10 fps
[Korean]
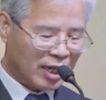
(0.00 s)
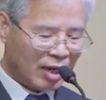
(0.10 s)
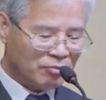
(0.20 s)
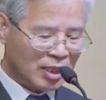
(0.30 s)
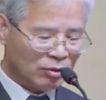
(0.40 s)

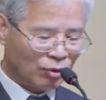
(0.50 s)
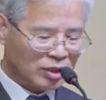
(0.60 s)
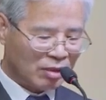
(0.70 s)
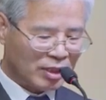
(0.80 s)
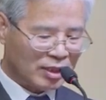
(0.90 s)
함께
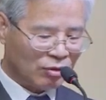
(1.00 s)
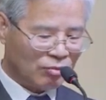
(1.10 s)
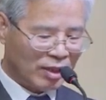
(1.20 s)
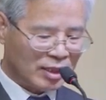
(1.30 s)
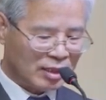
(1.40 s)

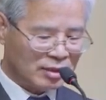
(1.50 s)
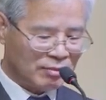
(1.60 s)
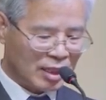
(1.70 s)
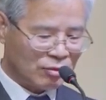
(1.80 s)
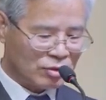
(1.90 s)
동참했다고
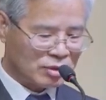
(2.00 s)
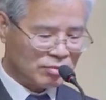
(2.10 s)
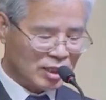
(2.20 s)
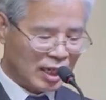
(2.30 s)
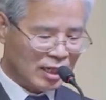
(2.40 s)
마태는 말하고
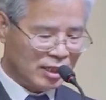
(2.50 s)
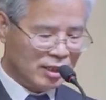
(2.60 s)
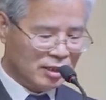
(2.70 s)
있습니다.